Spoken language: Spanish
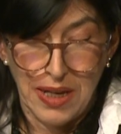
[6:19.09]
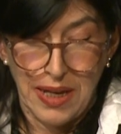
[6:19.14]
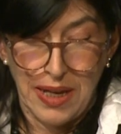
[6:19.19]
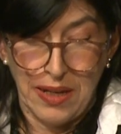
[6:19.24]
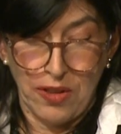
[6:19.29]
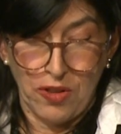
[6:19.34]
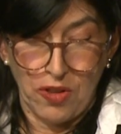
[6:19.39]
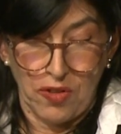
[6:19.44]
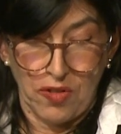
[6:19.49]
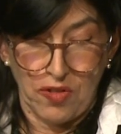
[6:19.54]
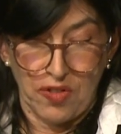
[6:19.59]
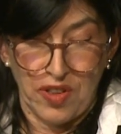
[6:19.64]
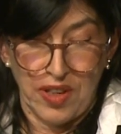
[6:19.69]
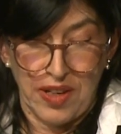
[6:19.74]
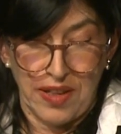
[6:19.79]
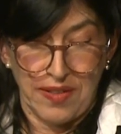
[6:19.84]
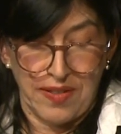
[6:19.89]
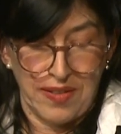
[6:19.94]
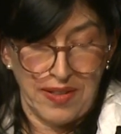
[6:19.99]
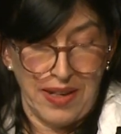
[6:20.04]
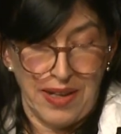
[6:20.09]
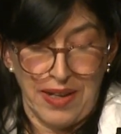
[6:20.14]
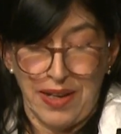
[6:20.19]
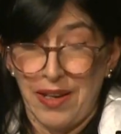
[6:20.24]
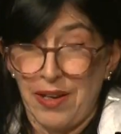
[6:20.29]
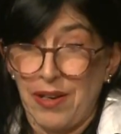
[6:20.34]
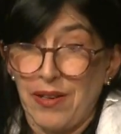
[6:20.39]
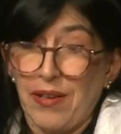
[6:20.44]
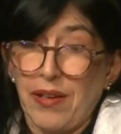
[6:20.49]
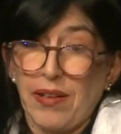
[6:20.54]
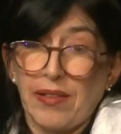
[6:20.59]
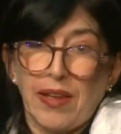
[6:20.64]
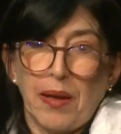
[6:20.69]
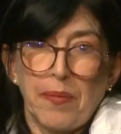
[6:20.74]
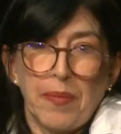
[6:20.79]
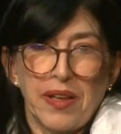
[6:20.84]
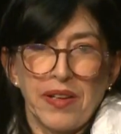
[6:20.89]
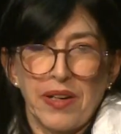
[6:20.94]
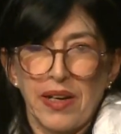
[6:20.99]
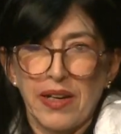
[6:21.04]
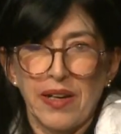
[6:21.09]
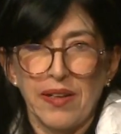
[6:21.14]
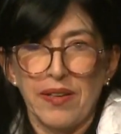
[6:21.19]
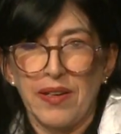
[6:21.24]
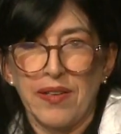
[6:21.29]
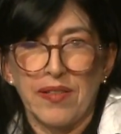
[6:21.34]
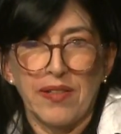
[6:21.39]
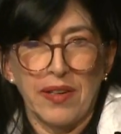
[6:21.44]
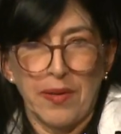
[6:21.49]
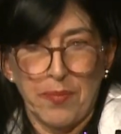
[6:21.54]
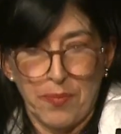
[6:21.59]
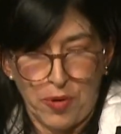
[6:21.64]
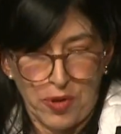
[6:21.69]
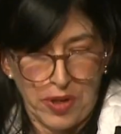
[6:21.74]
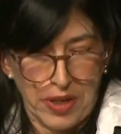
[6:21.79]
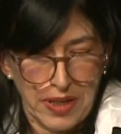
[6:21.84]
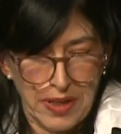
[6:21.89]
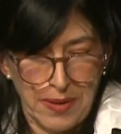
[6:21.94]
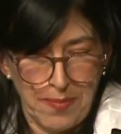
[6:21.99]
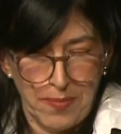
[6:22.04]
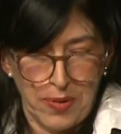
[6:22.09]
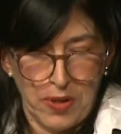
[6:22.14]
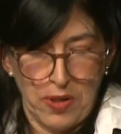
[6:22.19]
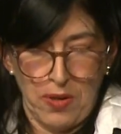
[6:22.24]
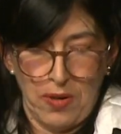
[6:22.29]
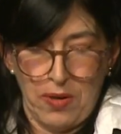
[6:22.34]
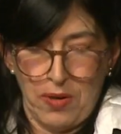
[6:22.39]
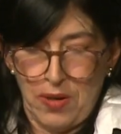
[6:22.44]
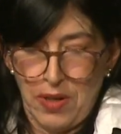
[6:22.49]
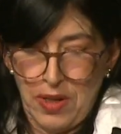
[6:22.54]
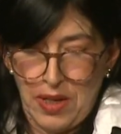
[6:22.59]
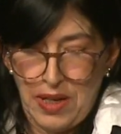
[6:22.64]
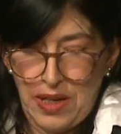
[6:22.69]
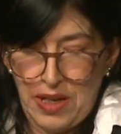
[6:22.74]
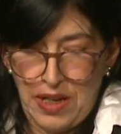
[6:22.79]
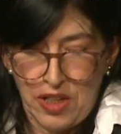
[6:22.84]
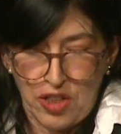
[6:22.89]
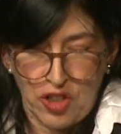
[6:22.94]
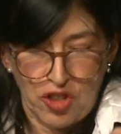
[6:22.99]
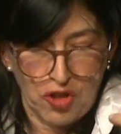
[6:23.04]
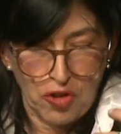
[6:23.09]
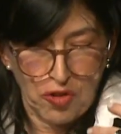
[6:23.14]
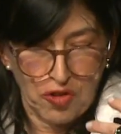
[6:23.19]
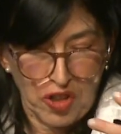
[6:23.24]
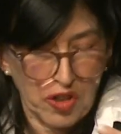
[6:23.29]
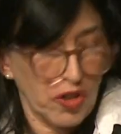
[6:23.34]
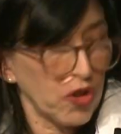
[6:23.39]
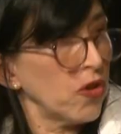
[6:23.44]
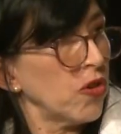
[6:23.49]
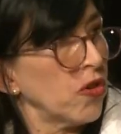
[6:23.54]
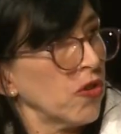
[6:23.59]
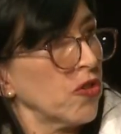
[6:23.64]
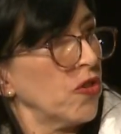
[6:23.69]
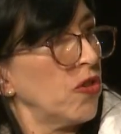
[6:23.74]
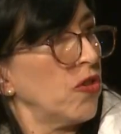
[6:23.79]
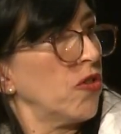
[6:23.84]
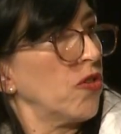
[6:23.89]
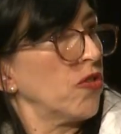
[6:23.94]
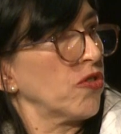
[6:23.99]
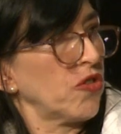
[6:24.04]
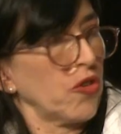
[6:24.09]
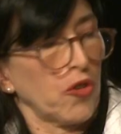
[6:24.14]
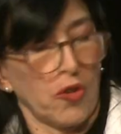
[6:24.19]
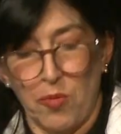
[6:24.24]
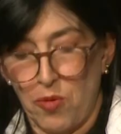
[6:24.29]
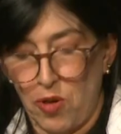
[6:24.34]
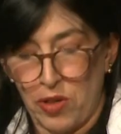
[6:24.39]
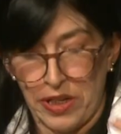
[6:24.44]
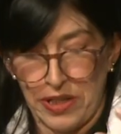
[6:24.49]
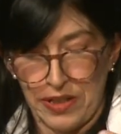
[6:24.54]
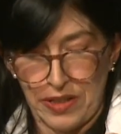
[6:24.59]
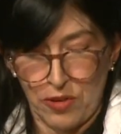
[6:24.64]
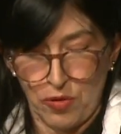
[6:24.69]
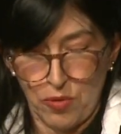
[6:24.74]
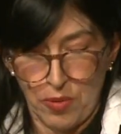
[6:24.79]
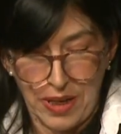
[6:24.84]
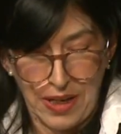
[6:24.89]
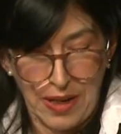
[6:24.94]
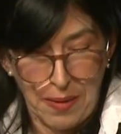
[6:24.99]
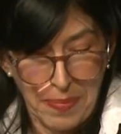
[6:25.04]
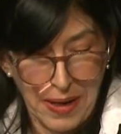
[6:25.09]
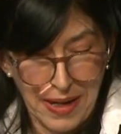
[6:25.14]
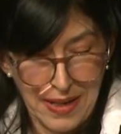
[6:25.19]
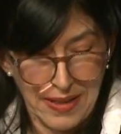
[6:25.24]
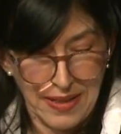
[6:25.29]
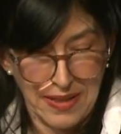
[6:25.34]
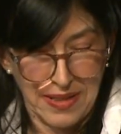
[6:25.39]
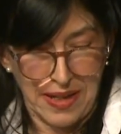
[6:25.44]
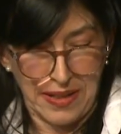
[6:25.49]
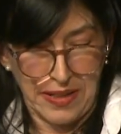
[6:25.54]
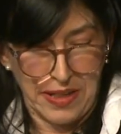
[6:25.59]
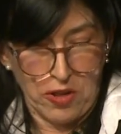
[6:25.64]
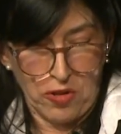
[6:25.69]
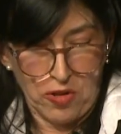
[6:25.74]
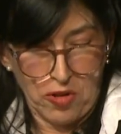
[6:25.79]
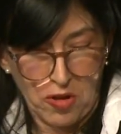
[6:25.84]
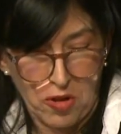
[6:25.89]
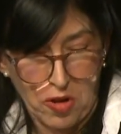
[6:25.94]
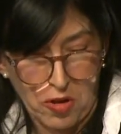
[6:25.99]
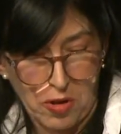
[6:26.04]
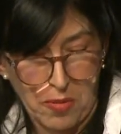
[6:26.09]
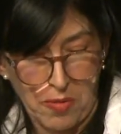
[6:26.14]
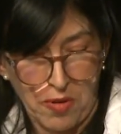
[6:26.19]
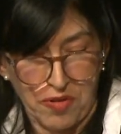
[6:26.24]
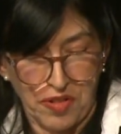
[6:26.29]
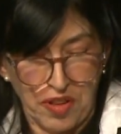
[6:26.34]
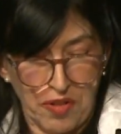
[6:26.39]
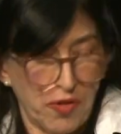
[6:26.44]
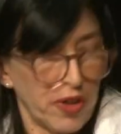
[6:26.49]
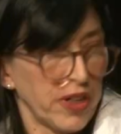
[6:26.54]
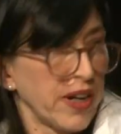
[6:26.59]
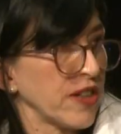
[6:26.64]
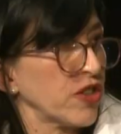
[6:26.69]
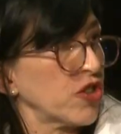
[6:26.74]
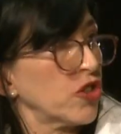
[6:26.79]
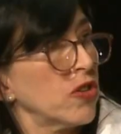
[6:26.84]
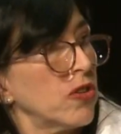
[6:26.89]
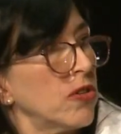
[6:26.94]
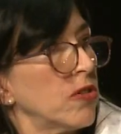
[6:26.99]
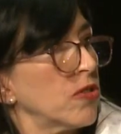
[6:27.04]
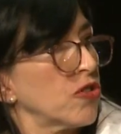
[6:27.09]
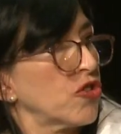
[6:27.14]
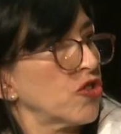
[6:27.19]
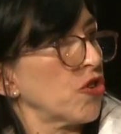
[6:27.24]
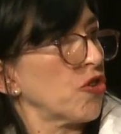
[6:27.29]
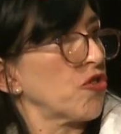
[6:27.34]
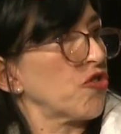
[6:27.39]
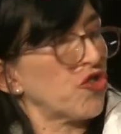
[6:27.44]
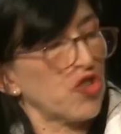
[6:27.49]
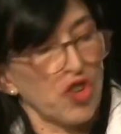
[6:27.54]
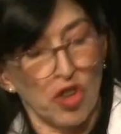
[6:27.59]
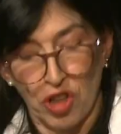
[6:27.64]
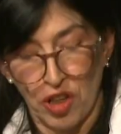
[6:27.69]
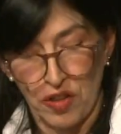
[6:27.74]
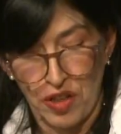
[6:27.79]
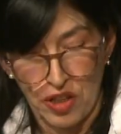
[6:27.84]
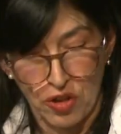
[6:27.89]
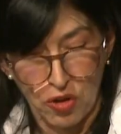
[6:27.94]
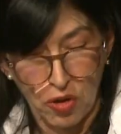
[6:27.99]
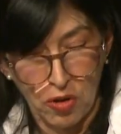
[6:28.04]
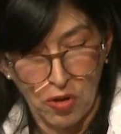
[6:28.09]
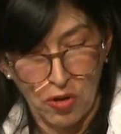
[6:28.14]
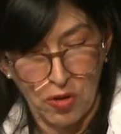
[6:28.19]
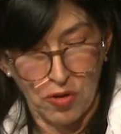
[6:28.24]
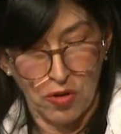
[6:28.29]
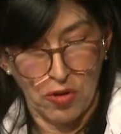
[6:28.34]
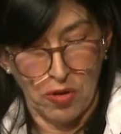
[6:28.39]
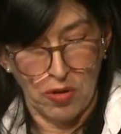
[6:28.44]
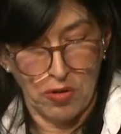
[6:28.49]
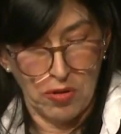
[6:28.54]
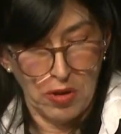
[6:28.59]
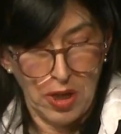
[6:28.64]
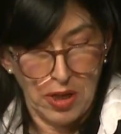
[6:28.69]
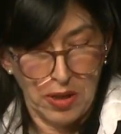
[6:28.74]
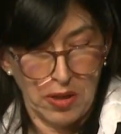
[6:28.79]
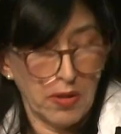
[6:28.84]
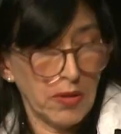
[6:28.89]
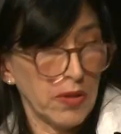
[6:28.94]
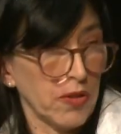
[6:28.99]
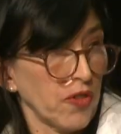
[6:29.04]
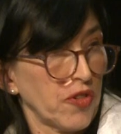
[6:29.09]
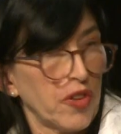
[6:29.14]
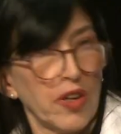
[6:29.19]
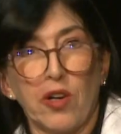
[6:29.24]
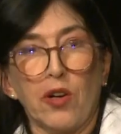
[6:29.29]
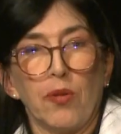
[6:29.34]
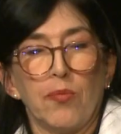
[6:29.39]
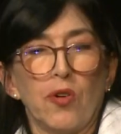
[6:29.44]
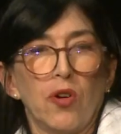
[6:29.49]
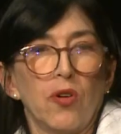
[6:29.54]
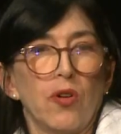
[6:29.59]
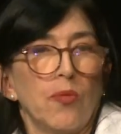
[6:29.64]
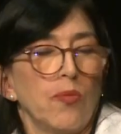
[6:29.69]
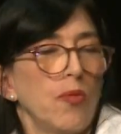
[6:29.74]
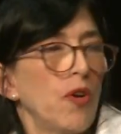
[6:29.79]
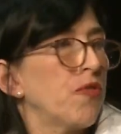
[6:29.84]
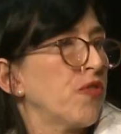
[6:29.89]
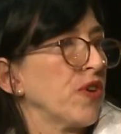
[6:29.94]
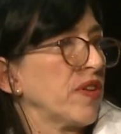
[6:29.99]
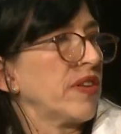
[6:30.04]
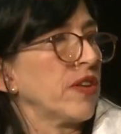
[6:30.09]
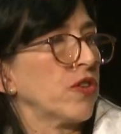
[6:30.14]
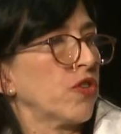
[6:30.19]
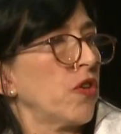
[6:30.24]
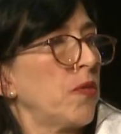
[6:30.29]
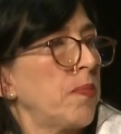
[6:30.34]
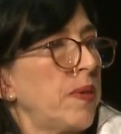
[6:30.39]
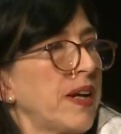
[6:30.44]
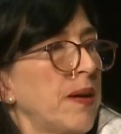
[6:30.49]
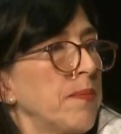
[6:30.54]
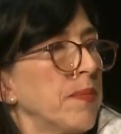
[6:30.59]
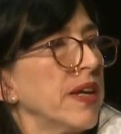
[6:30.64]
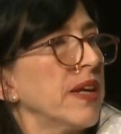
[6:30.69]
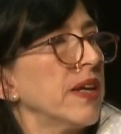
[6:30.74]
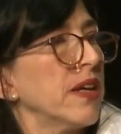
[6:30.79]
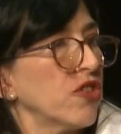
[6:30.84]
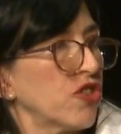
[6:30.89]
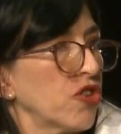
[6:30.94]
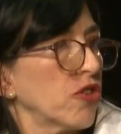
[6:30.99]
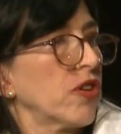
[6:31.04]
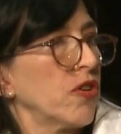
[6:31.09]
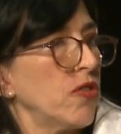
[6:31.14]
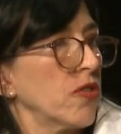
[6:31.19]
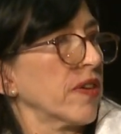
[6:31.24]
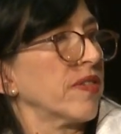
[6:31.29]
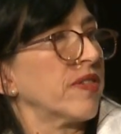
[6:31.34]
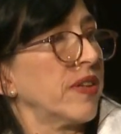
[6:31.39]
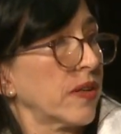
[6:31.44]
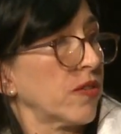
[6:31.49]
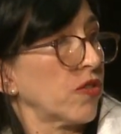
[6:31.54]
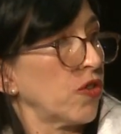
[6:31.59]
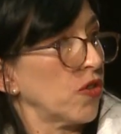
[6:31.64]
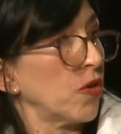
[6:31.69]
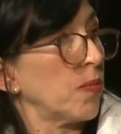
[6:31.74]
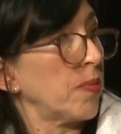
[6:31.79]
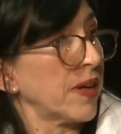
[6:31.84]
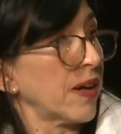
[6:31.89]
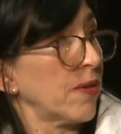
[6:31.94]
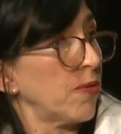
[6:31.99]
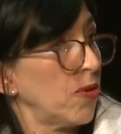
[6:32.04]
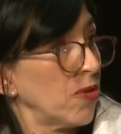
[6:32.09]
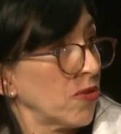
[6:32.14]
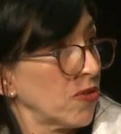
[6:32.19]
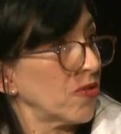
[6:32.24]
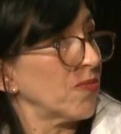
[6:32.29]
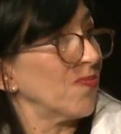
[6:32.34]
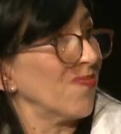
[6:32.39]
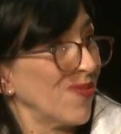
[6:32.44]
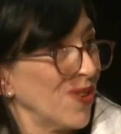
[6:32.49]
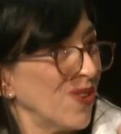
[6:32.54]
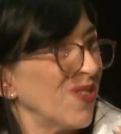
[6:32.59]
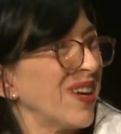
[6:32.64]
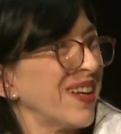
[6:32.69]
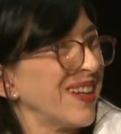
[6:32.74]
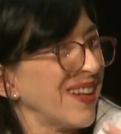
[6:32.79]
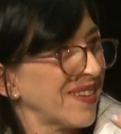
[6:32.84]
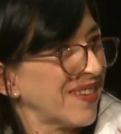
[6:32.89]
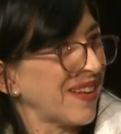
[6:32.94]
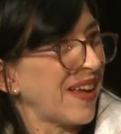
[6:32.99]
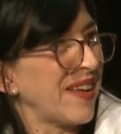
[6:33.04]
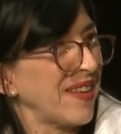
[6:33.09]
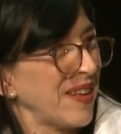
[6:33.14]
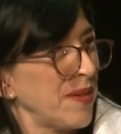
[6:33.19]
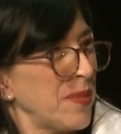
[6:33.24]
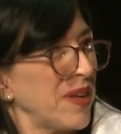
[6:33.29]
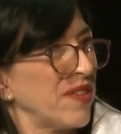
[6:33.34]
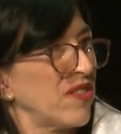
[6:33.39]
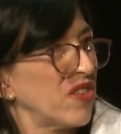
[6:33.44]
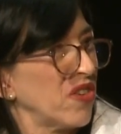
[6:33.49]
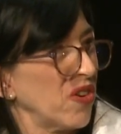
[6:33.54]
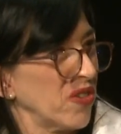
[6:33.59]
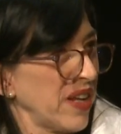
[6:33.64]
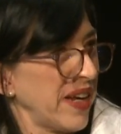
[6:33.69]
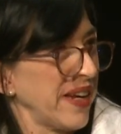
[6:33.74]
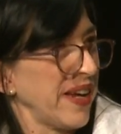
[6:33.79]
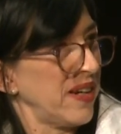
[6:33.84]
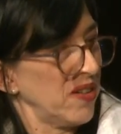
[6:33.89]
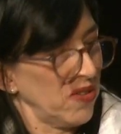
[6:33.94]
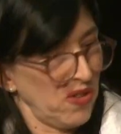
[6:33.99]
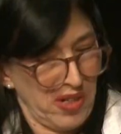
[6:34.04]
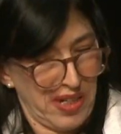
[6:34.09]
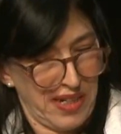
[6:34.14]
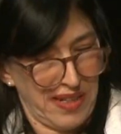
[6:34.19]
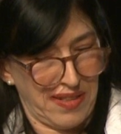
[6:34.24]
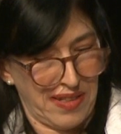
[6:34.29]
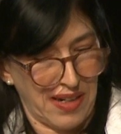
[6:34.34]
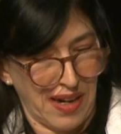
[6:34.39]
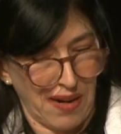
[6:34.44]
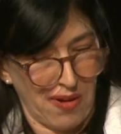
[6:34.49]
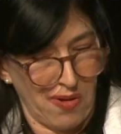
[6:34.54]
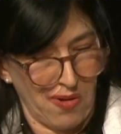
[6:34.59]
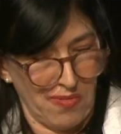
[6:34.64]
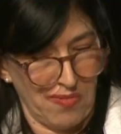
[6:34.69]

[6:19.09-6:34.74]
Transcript: Entonces, eh, estas madres que dicen, por ejemplo, eh, yo sé todo, como que te tuve en la panza, te conozco como si fuera yo, yo, yo te di todo, ¿no? Entonces, como vos fuiste todo para mí, yo tengo que ser todo para vos, ¿no? En esta dimensión hay algo del estrago.